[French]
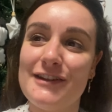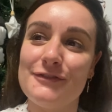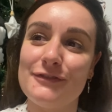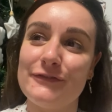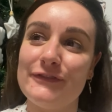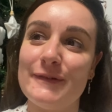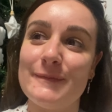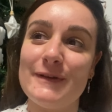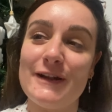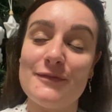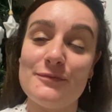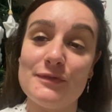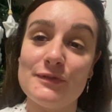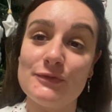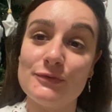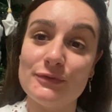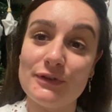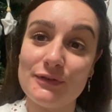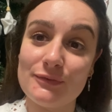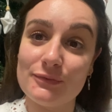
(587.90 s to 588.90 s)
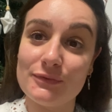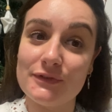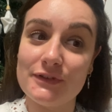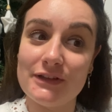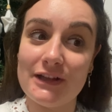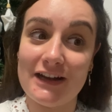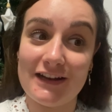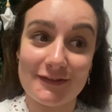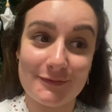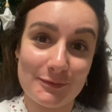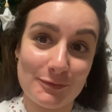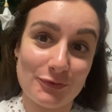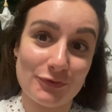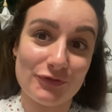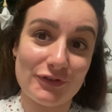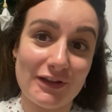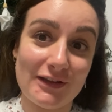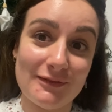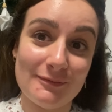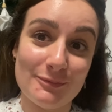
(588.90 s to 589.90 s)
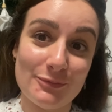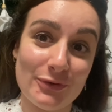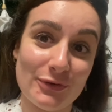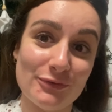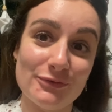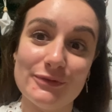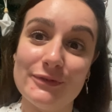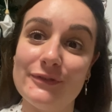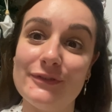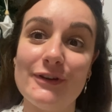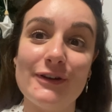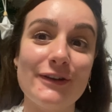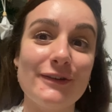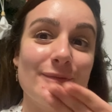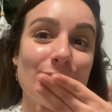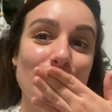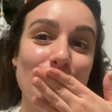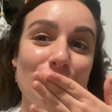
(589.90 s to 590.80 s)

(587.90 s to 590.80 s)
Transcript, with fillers: je vous fais plein de bisous et je vous dis à la semaine prochaine pour un nouveau vlog.